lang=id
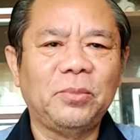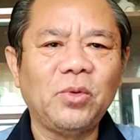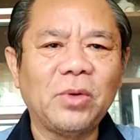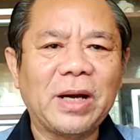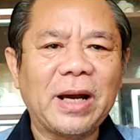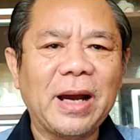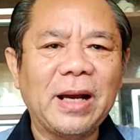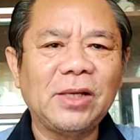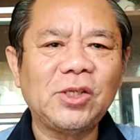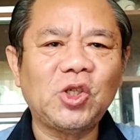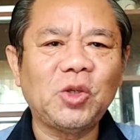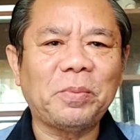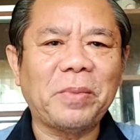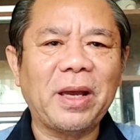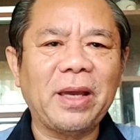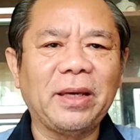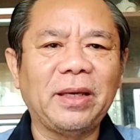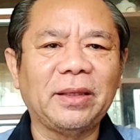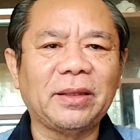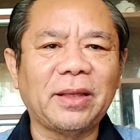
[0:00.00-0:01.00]
bukan
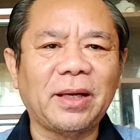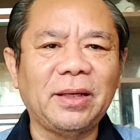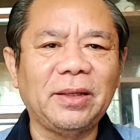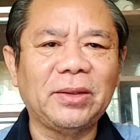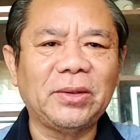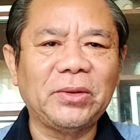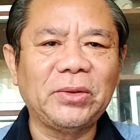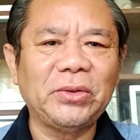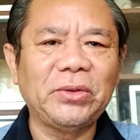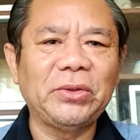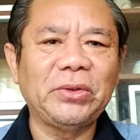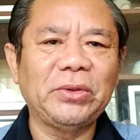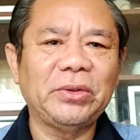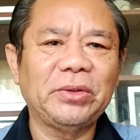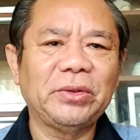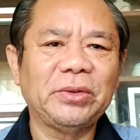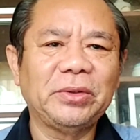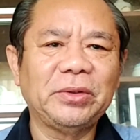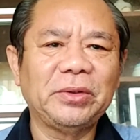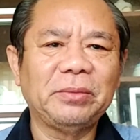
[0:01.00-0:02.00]
supaya kita
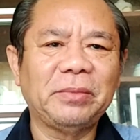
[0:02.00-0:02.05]
itu